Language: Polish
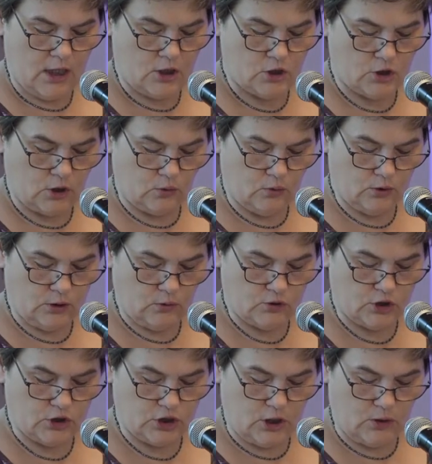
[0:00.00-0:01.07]
Szczególną
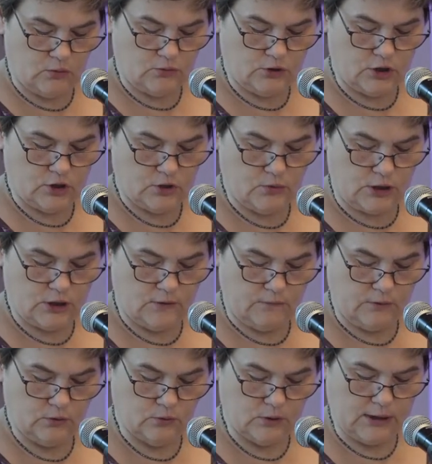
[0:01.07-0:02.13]
czcią cieszyła się
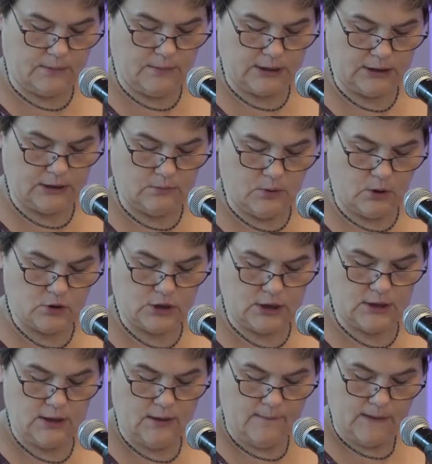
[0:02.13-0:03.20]
figurka Matki
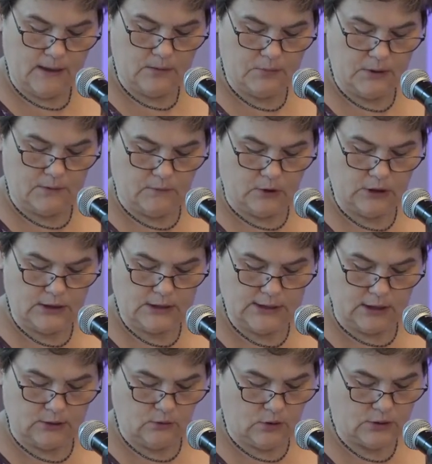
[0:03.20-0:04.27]
Bożej, pierwotnie
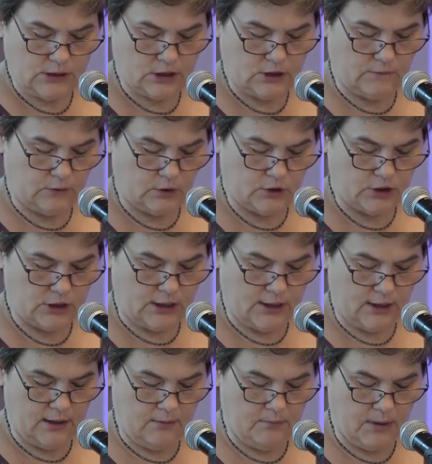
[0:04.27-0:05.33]
znajdująca się w
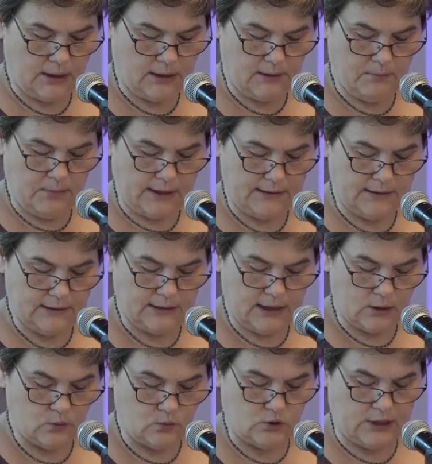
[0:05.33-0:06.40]
kościele Maryi Panny
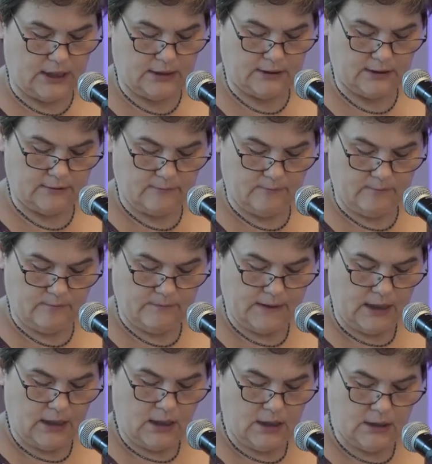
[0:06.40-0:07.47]
na Różach.
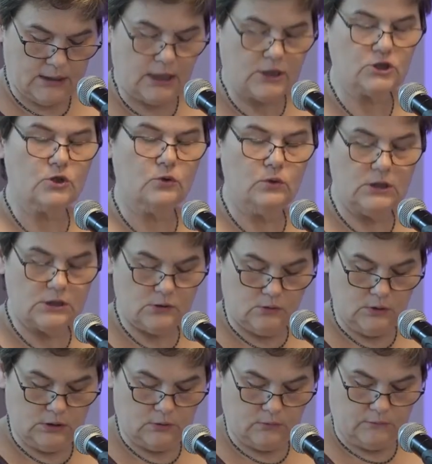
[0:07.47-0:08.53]
Także u
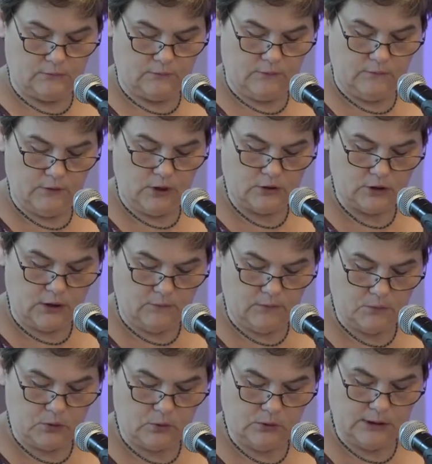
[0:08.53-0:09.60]
jezuitów
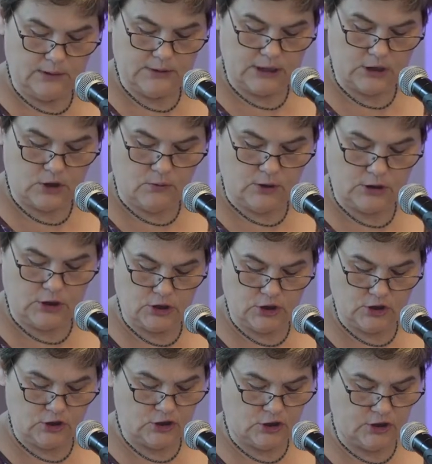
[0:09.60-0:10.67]
wyjątkowym kultem zaczęła
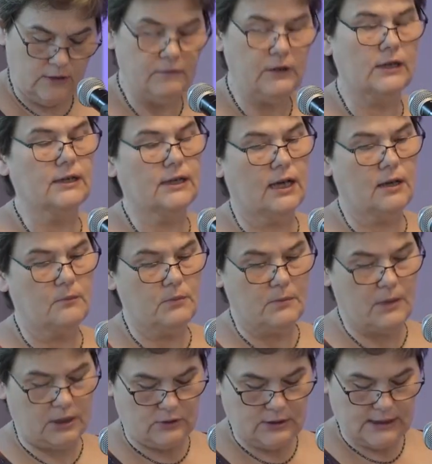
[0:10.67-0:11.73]
cieszyć niewielka, bo
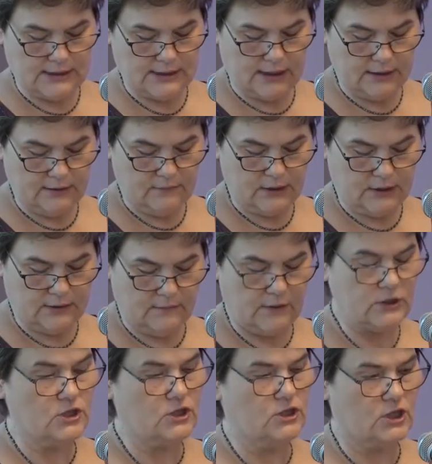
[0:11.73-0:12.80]
mająca zaledwie
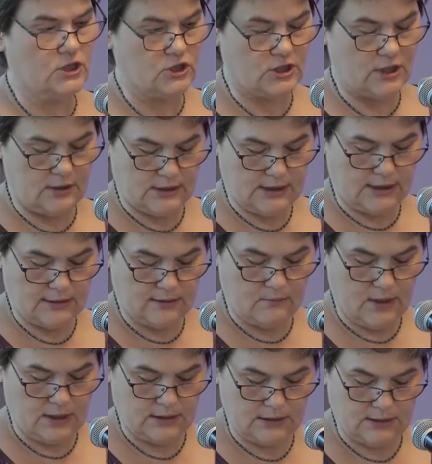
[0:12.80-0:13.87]
24
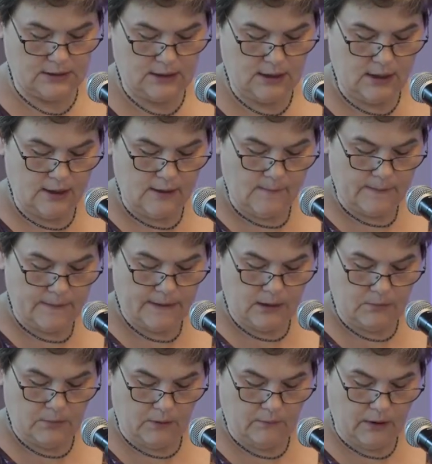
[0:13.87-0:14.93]
cm,
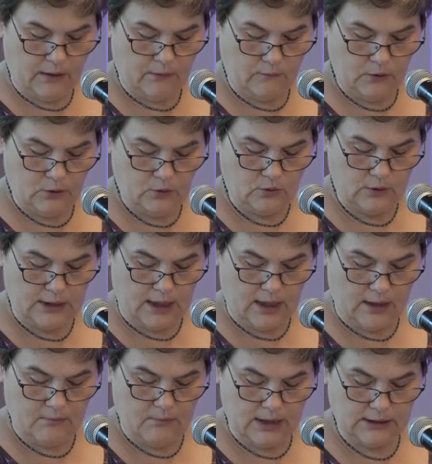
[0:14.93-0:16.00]
dębowa
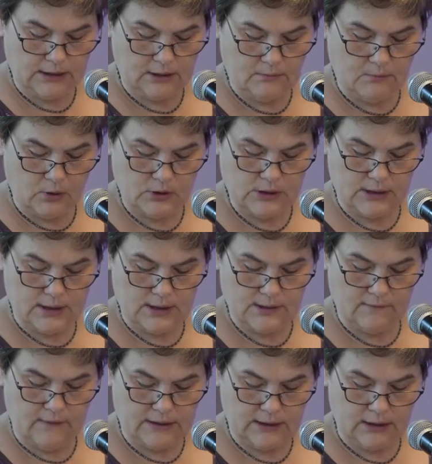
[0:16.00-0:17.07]
figurka Matki Boskiej
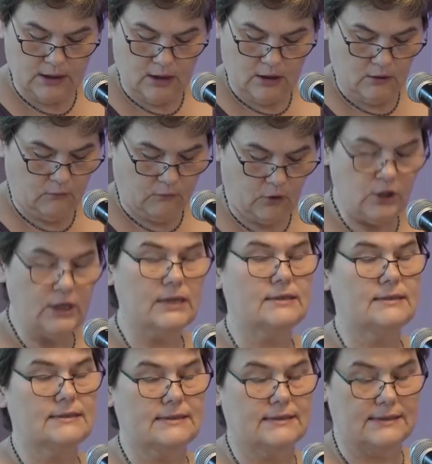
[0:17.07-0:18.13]
zwanej
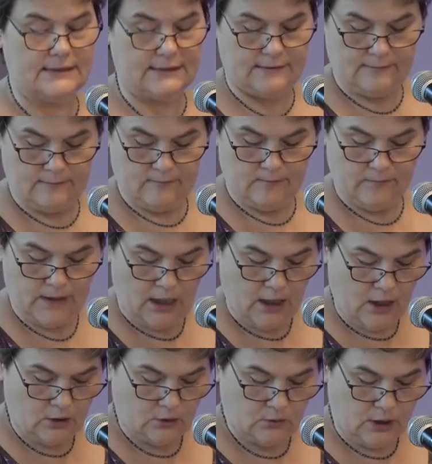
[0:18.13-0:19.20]
Foyensis,
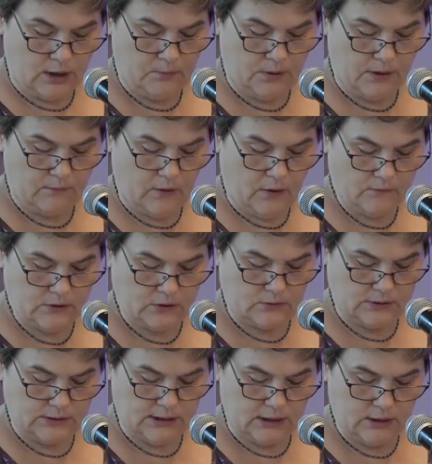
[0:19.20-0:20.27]
której pierwowzór
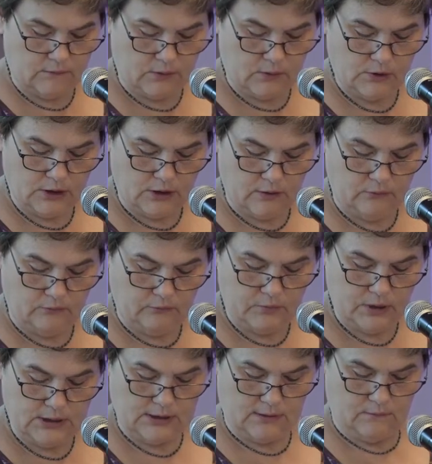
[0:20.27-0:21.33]
znajdował się w
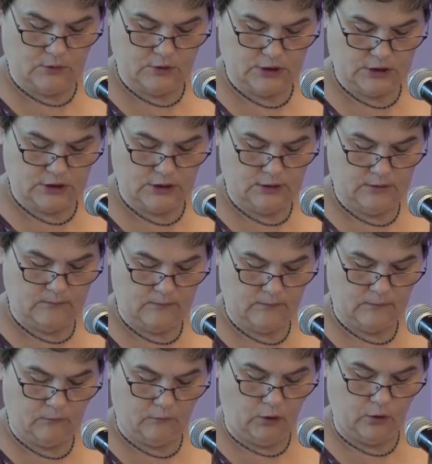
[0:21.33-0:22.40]
miejscowości
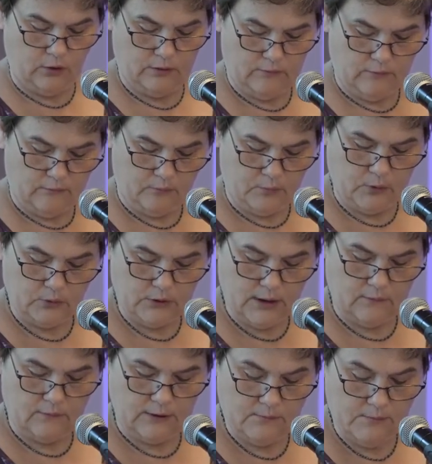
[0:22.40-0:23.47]
Foy w
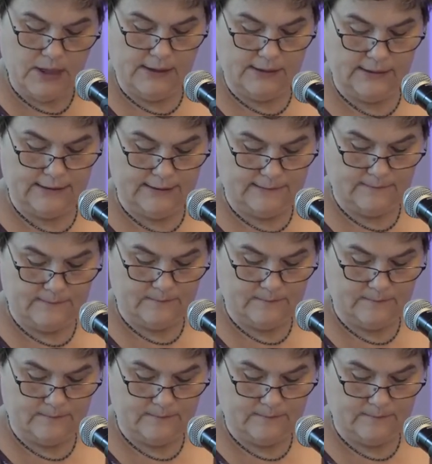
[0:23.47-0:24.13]
południowej Belgii.